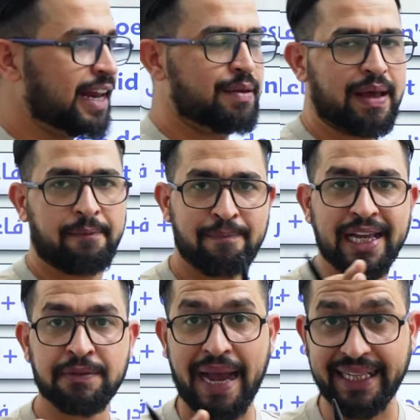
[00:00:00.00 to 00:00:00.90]
كلمه ما
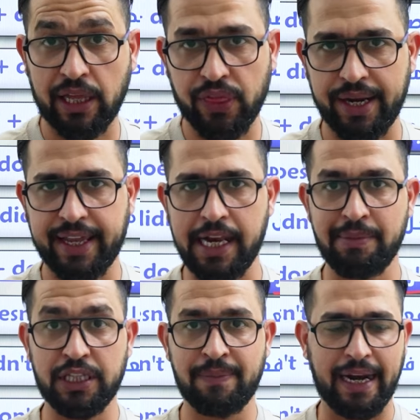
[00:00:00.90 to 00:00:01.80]
يتبعد عن ثاني
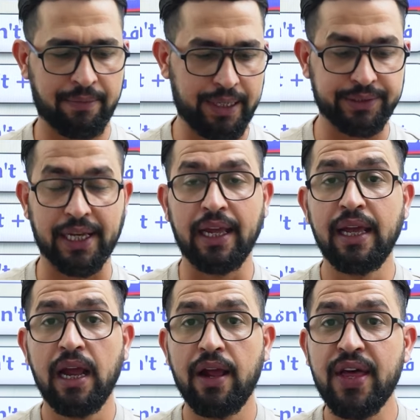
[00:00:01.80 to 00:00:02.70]
كلمه دير بالك من عنده
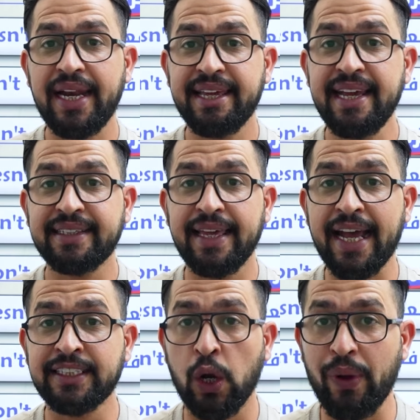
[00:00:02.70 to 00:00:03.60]
اذا لقيته
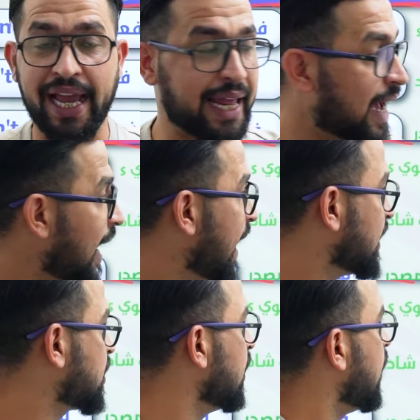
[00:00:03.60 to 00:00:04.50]
يحتوي على
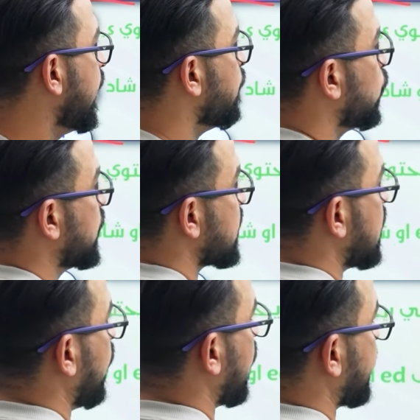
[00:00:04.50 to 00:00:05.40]
اس مو
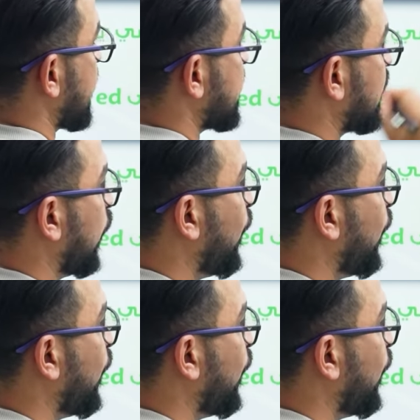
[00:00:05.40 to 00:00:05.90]
تنزل تنزلت